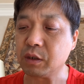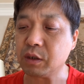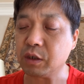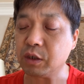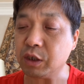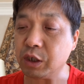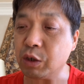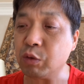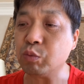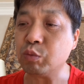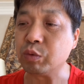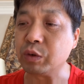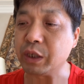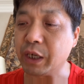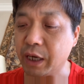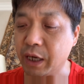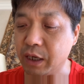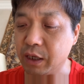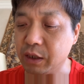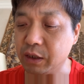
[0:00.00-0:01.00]
零五
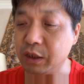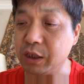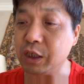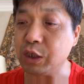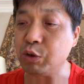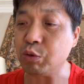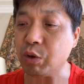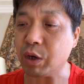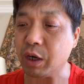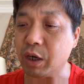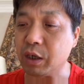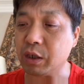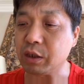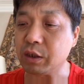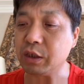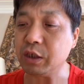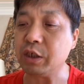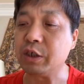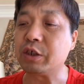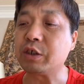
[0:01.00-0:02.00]
年一月，
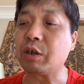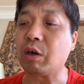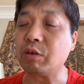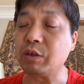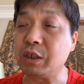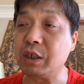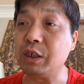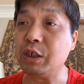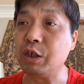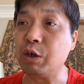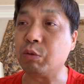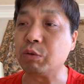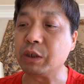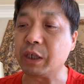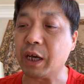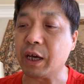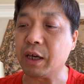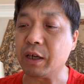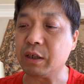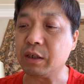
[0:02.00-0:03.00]
一直到一六
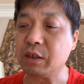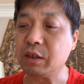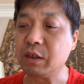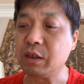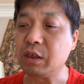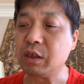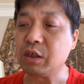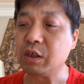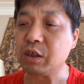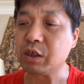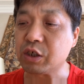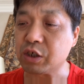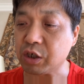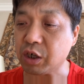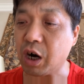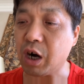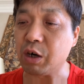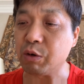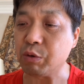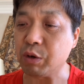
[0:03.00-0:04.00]
年十
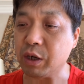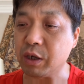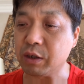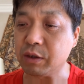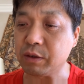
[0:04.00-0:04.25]
二月，